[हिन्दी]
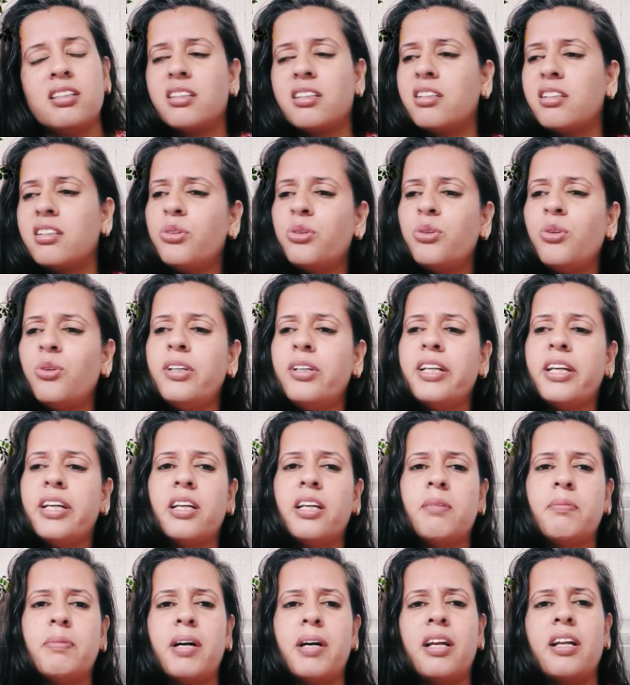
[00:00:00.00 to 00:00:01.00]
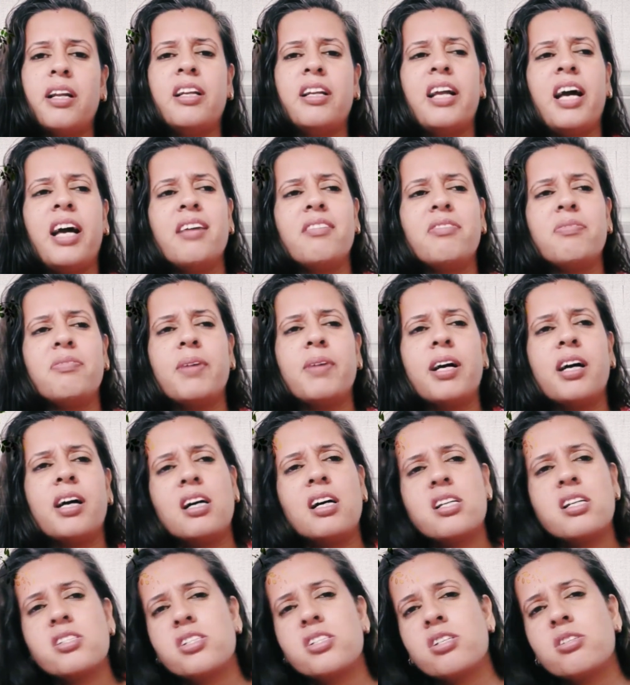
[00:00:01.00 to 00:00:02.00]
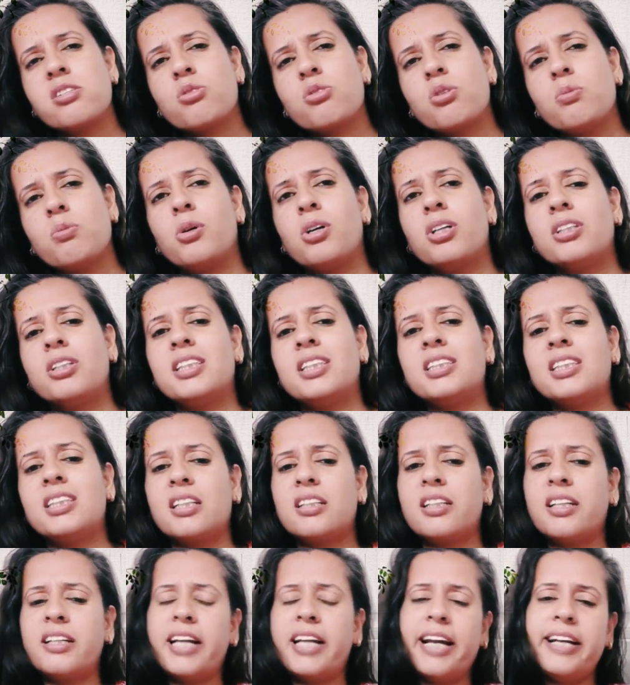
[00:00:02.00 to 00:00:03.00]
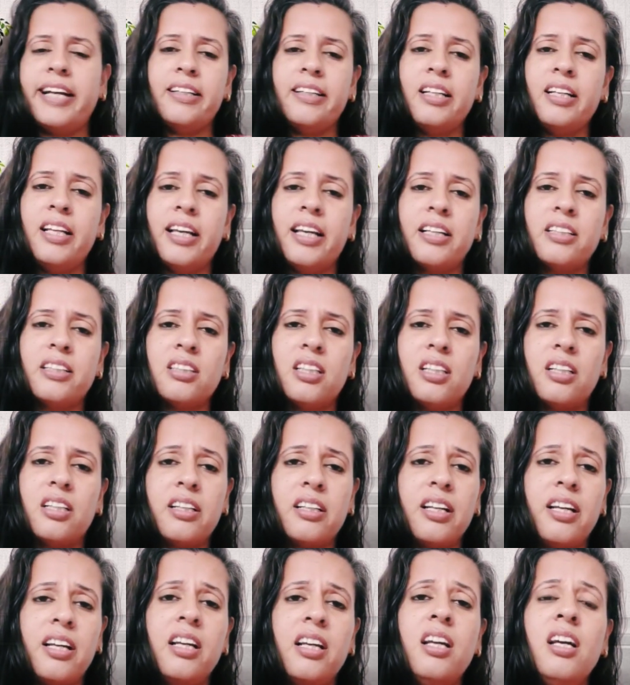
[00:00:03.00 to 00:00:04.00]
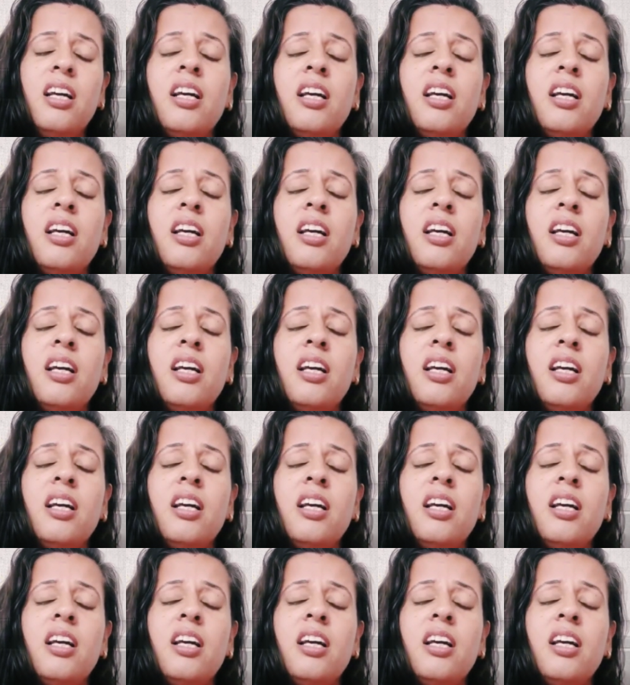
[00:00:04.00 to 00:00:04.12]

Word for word: कंट्रोल नहीं कर पा रहे लाइफ में हर चीज़ को बहुत ही ज़्यादा लाइटली लेके चल रहे हैं